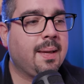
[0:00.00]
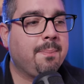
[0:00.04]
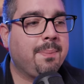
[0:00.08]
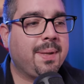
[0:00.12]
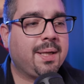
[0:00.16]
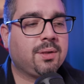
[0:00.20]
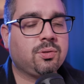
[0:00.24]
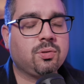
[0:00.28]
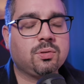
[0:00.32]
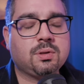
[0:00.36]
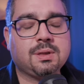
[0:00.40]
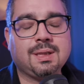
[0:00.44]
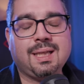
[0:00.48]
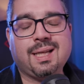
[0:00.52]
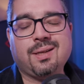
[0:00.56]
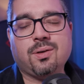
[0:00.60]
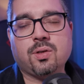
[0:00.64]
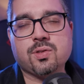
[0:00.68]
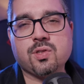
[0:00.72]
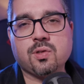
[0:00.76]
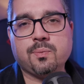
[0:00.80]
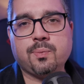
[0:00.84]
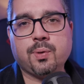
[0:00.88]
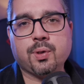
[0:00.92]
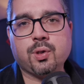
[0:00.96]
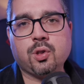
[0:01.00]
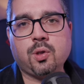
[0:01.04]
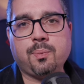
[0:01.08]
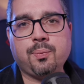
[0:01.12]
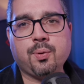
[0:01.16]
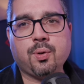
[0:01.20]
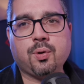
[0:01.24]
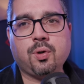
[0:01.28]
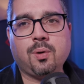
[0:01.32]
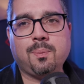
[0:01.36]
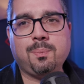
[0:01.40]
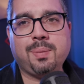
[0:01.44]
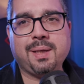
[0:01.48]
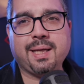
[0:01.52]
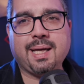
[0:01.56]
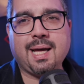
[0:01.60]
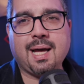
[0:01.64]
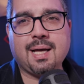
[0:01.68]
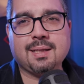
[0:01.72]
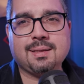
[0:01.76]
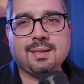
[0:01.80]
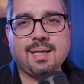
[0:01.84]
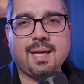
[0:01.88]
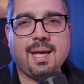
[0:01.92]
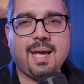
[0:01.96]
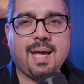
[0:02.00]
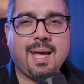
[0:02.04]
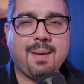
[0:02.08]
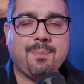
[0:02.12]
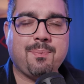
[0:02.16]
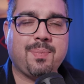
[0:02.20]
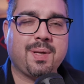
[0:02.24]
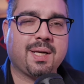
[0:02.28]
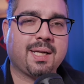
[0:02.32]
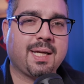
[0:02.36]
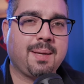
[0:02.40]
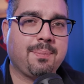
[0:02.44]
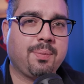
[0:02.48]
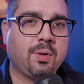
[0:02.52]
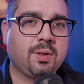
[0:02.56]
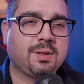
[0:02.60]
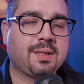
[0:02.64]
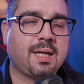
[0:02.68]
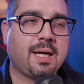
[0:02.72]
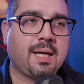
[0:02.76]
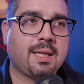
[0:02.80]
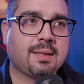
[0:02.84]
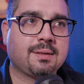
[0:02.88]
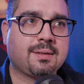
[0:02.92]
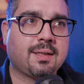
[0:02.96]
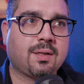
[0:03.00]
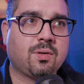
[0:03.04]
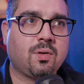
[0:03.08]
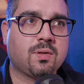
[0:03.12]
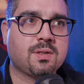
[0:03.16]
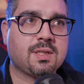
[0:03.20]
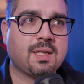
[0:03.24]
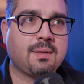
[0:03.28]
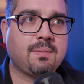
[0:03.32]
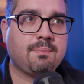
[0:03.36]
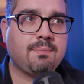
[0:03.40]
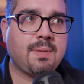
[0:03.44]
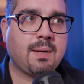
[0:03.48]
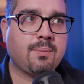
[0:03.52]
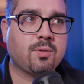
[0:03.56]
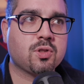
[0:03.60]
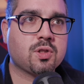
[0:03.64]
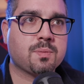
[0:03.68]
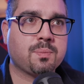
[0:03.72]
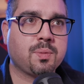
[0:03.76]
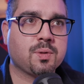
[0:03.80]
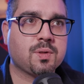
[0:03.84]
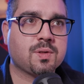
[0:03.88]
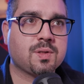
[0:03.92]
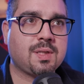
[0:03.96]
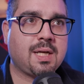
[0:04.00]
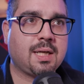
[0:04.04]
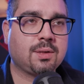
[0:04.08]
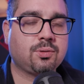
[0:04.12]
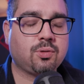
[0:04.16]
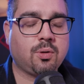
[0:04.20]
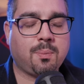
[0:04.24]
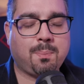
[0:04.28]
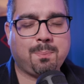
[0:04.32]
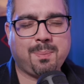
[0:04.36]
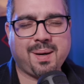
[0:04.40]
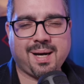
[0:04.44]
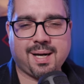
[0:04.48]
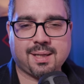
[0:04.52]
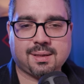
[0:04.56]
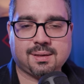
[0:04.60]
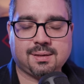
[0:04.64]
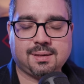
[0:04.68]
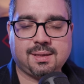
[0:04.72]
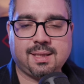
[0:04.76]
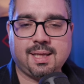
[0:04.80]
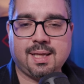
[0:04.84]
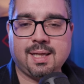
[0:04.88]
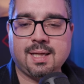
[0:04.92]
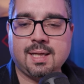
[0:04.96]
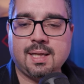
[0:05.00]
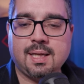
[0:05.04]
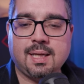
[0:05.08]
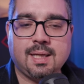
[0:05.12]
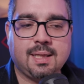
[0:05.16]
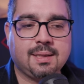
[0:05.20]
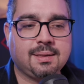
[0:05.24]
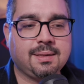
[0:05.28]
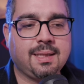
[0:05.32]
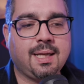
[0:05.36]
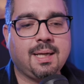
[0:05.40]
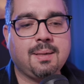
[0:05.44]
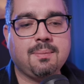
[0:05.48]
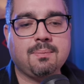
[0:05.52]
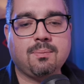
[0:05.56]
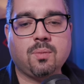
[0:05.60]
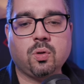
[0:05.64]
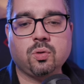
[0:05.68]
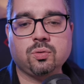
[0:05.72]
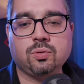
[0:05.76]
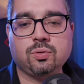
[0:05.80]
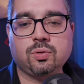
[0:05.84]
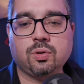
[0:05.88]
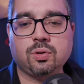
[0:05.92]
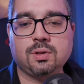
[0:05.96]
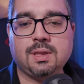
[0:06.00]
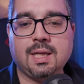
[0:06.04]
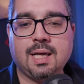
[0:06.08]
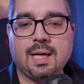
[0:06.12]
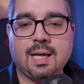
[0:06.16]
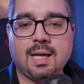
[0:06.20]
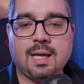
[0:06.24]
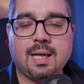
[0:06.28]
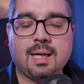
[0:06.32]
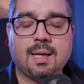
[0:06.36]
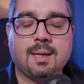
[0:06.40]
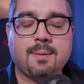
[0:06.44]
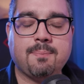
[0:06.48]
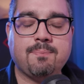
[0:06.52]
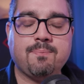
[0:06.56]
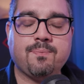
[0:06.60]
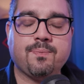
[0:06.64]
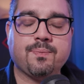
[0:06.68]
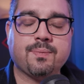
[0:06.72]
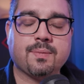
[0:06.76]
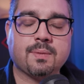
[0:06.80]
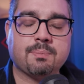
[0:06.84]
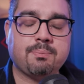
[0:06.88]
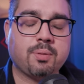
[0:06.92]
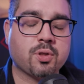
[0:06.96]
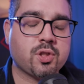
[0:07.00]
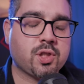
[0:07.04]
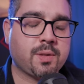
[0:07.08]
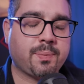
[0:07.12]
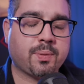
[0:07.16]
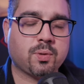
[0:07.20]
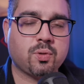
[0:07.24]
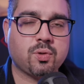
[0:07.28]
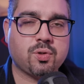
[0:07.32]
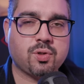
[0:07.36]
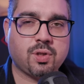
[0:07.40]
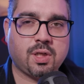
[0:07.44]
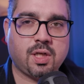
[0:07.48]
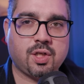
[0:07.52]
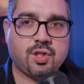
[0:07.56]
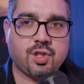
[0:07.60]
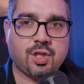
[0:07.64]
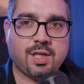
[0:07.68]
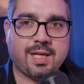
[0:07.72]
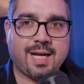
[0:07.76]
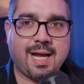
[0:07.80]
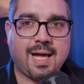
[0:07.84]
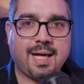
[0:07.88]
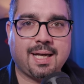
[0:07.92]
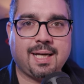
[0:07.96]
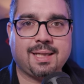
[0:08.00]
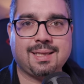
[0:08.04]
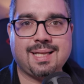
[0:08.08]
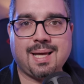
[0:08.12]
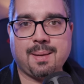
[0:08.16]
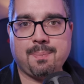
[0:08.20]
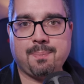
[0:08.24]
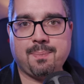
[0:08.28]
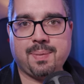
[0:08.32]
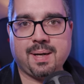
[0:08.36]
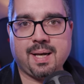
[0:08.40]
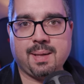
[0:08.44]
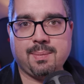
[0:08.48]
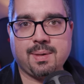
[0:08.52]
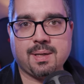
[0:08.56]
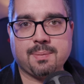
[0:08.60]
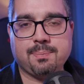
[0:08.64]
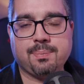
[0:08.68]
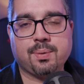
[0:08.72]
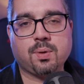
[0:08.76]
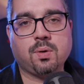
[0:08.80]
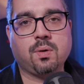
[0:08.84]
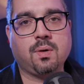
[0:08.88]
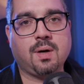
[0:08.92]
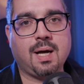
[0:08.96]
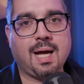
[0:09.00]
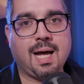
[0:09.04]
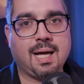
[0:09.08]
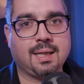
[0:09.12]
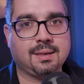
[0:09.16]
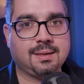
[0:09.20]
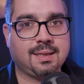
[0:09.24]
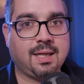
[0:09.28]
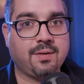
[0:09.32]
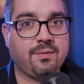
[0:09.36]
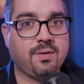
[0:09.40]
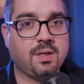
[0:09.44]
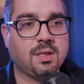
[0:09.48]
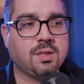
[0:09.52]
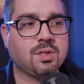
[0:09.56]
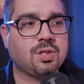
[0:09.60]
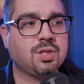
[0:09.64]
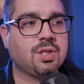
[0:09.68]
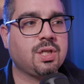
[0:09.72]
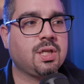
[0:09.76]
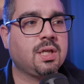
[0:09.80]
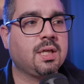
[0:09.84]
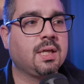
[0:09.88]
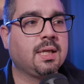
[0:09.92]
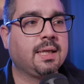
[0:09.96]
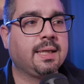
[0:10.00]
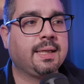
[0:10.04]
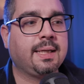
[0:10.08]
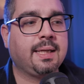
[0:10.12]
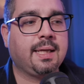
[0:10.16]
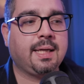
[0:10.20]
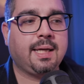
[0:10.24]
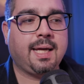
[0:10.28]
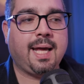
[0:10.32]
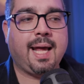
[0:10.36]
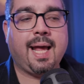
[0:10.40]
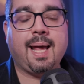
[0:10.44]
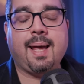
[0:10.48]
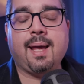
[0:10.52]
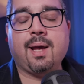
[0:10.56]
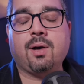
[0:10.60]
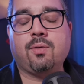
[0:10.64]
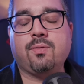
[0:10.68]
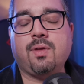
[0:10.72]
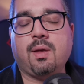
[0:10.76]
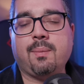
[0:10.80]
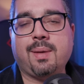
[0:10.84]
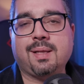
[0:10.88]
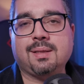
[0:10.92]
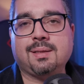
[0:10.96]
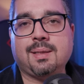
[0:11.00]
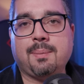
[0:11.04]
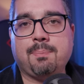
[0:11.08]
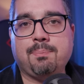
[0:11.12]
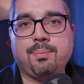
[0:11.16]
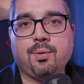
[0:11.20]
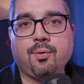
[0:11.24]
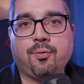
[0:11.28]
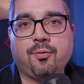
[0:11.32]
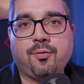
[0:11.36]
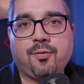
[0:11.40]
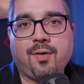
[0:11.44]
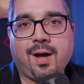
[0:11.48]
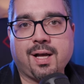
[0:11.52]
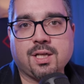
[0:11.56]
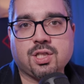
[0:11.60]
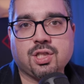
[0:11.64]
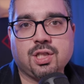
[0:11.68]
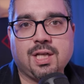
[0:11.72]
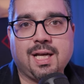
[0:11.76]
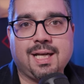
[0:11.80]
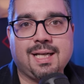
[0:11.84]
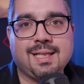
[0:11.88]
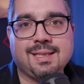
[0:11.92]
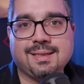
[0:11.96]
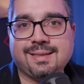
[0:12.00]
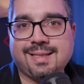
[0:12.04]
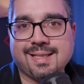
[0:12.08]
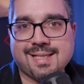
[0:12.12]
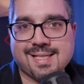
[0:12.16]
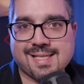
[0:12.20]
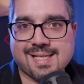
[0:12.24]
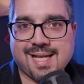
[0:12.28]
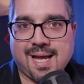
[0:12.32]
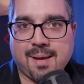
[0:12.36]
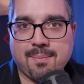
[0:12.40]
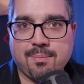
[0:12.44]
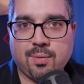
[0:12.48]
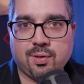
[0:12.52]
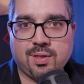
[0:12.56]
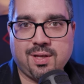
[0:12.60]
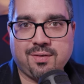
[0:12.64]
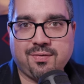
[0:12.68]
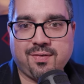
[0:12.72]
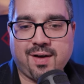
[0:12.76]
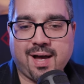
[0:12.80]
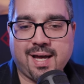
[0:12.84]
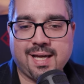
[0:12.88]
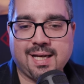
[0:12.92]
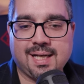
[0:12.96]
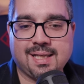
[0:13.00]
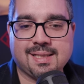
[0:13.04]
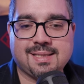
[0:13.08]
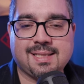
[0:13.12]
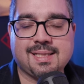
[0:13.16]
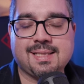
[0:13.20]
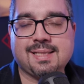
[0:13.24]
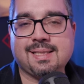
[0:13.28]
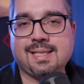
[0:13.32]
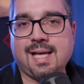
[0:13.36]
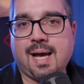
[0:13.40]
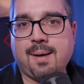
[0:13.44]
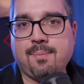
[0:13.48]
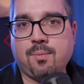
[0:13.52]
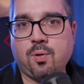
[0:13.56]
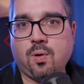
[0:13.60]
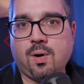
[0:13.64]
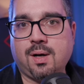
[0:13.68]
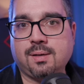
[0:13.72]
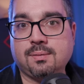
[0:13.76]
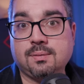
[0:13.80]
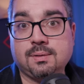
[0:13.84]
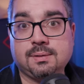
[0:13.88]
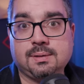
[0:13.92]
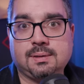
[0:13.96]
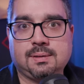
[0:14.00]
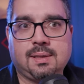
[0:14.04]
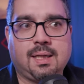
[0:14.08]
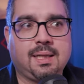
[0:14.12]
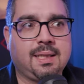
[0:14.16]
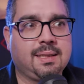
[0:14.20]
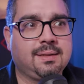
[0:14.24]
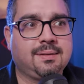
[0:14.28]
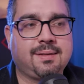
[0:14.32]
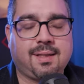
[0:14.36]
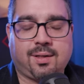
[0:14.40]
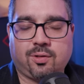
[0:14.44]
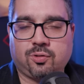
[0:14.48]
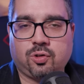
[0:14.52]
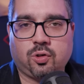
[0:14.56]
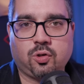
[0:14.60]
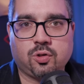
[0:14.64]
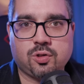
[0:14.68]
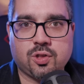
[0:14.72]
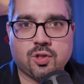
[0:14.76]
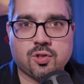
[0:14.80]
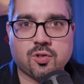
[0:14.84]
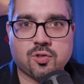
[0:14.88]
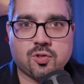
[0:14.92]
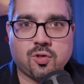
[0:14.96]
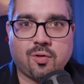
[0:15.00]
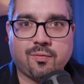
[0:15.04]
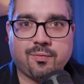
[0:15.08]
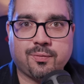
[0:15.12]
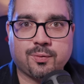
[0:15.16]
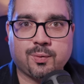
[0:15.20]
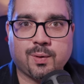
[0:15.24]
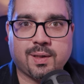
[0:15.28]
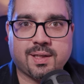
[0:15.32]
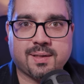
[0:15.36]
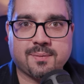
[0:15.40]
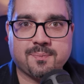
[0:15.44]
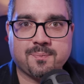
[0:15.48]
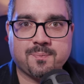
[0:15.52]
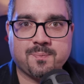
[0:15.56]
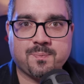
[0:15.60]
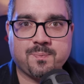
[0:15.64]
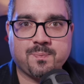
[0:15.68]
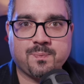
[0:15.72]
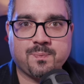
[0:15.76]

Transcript: Per tutte le cose un pochino più complicate e perché poi tra le altre cose abbiamo spostato parte del mondo del mm, post produzione generale da Premiere Pro a DaVinci e ovviamente è più facile l'interscambio dei file se siamo all'interno dello stesso software.